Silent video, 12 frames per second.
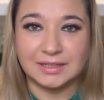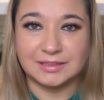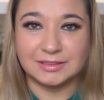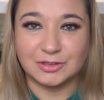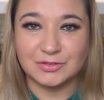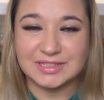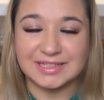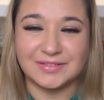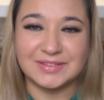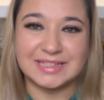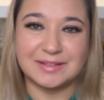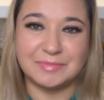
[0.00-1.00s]

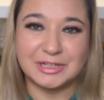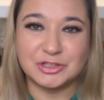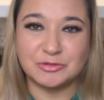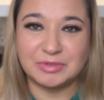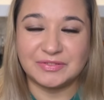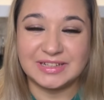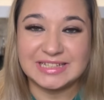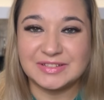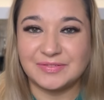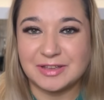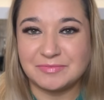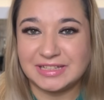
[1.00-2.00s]
Друзья, всем большой привет!
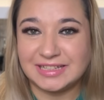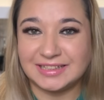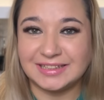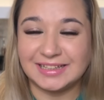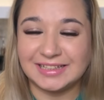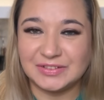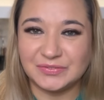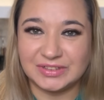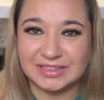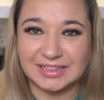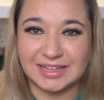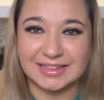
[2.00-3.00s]
С вами Ирина и
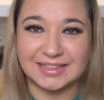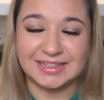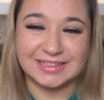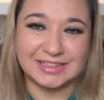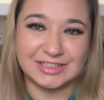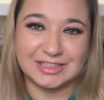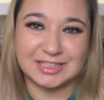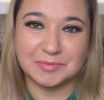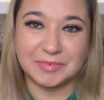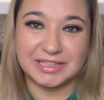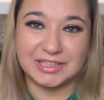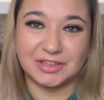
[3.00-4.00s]
вы на канале Ирины
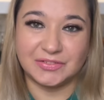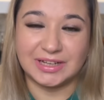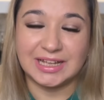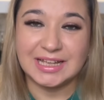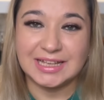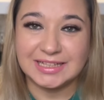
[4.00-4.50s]
Исмагилова.